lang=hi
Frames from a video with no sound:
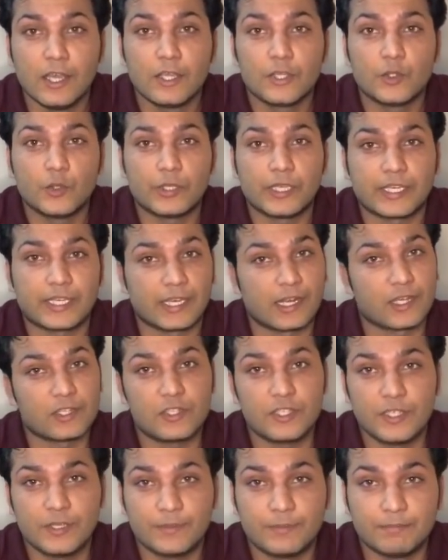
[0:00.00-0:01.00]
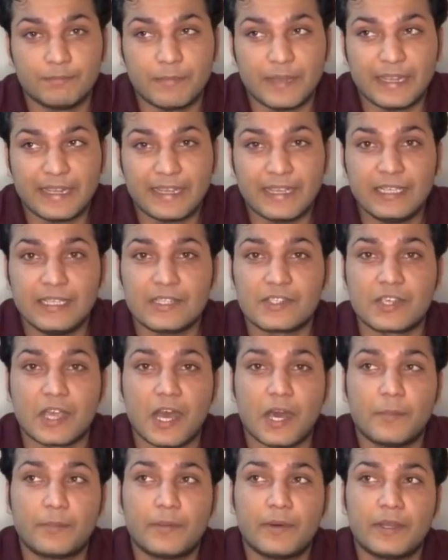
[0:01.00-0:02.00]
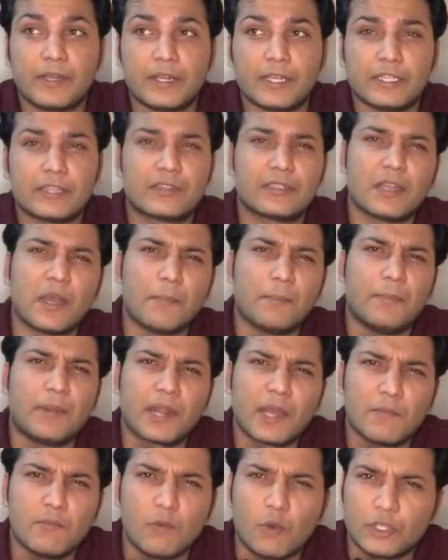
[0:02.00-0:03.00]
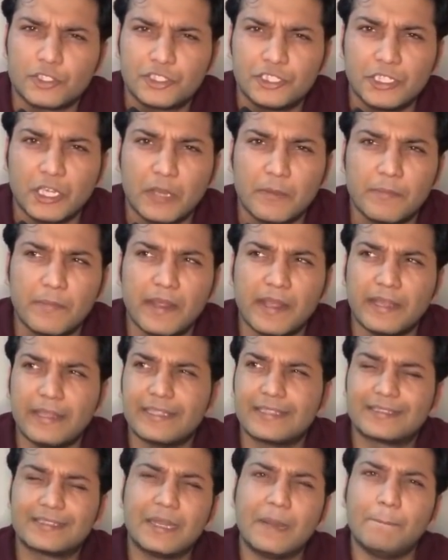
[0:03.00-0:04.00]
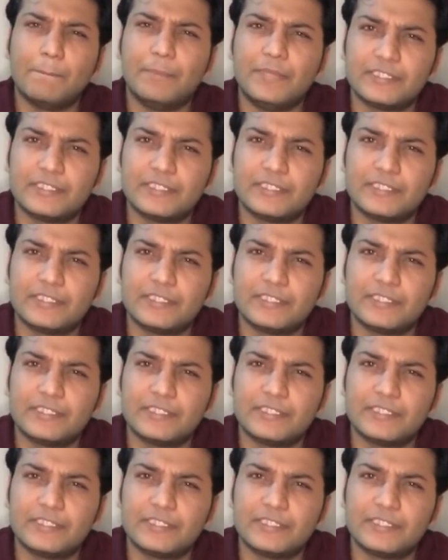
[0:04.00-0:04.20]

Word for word: क्योंकि कराची में जहाँ पर इतना बड़ा मुशी हब है इतना